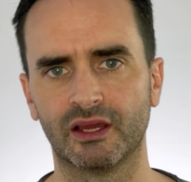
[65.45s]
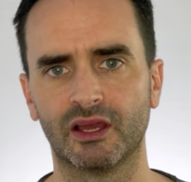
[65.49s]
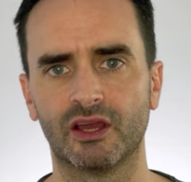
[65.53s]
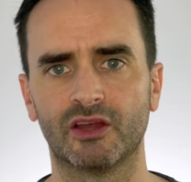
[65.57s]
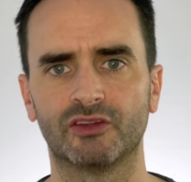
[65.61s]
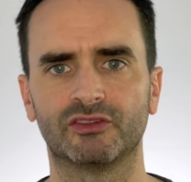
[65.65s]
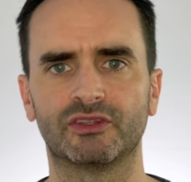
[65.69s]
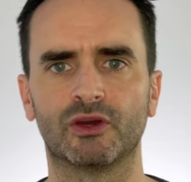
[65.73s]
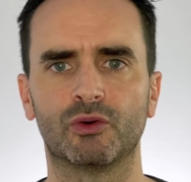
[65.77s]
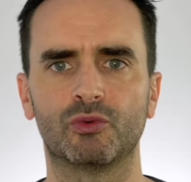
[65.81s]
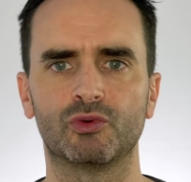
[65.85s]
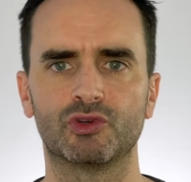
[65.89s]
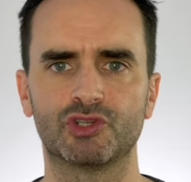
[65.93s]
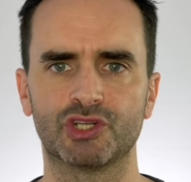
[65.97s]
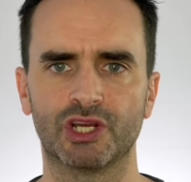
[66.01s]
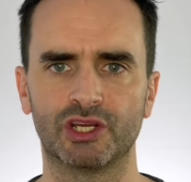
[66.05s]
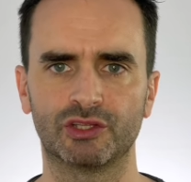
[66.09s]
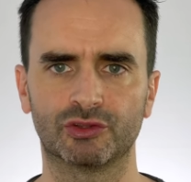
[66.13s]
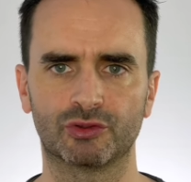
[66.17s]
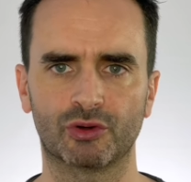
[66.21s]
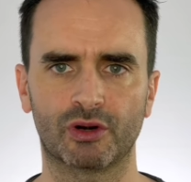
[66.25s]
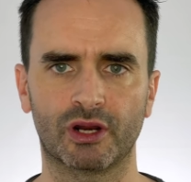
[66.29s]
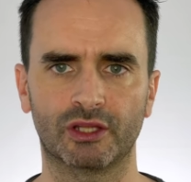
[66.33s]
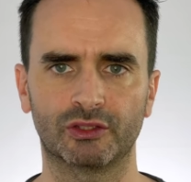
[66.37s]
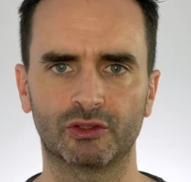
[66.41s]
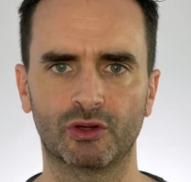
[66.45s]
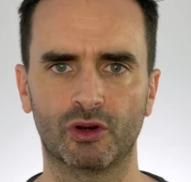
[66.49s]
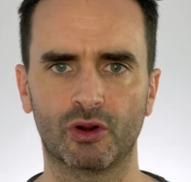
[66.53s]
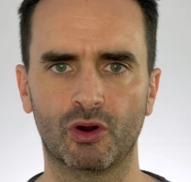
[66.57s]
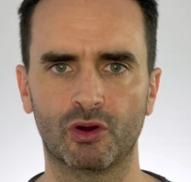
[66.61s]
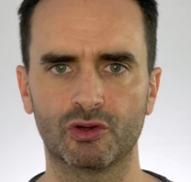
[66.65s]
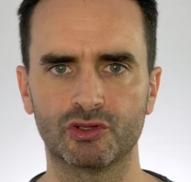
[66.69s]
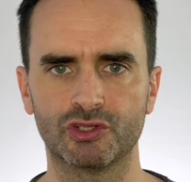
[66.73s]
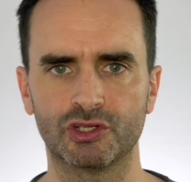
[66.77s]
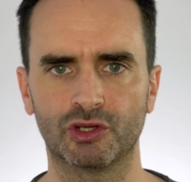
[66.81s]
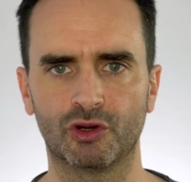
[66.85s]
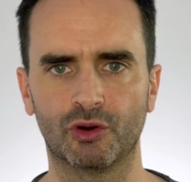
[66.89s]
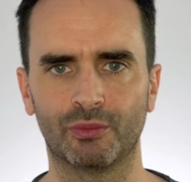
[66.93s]
Se un centro
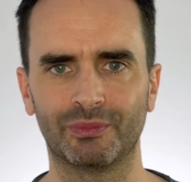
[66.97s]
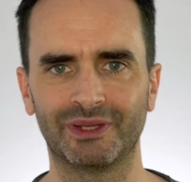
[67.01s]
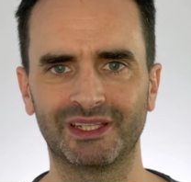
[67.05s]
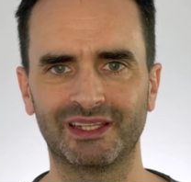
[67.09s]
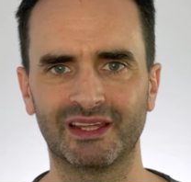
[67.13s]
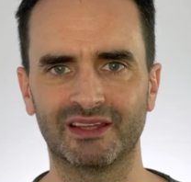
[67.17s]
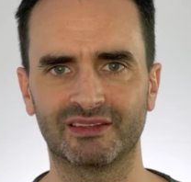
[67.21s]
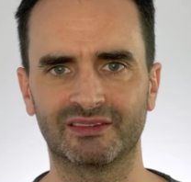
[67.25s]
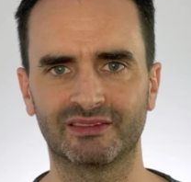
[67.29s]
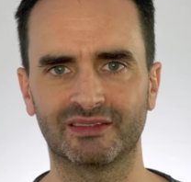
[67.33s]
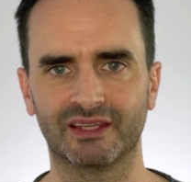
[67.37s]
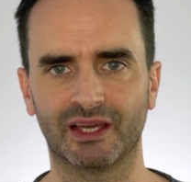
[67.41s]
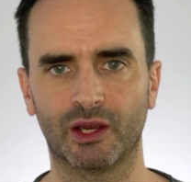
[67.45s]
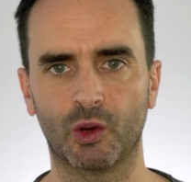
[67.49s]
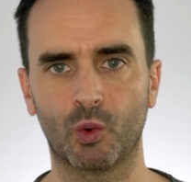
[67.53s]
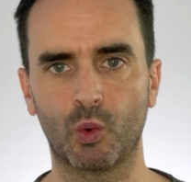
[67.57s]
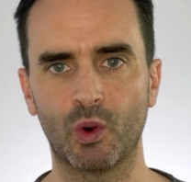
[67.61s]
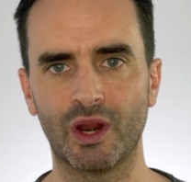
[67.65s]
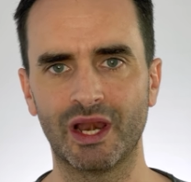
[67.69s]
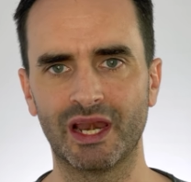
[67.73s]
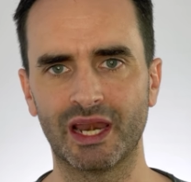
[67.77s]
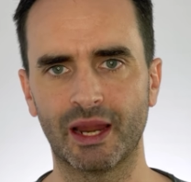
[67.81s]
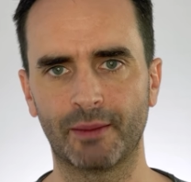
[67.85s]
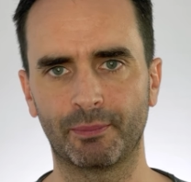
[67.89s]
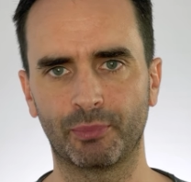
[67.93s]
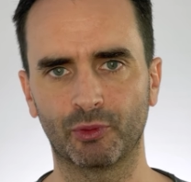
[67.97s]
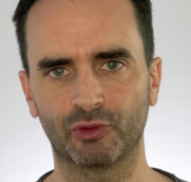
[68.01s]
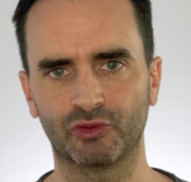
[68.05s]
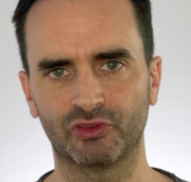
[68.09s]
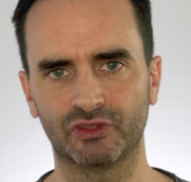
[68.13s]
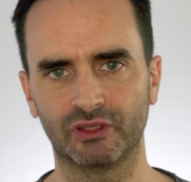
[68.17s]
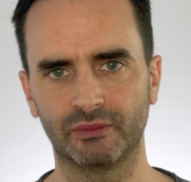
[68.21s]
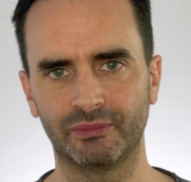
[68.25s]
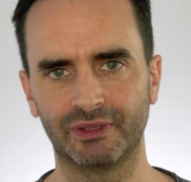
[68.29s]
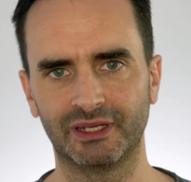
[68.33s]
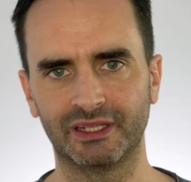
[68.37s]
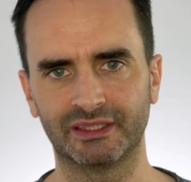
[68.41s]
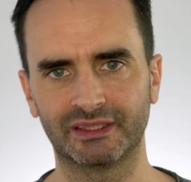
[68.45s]
radiologico mi desse quella
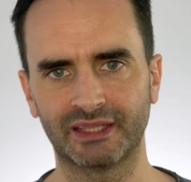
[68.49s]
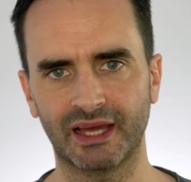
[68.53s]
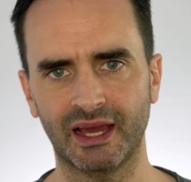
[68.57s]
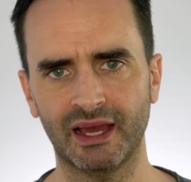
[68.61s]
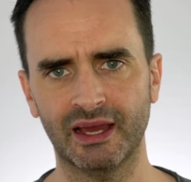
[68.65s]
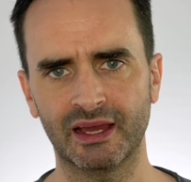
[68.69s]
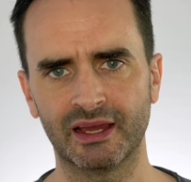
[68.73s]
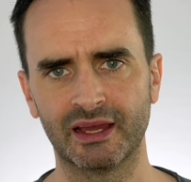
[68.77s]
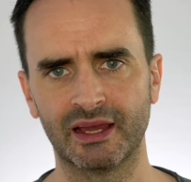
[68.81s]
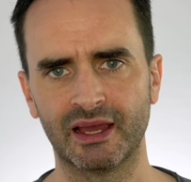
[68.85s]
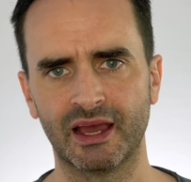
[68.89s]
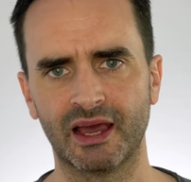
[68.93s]
possibilità,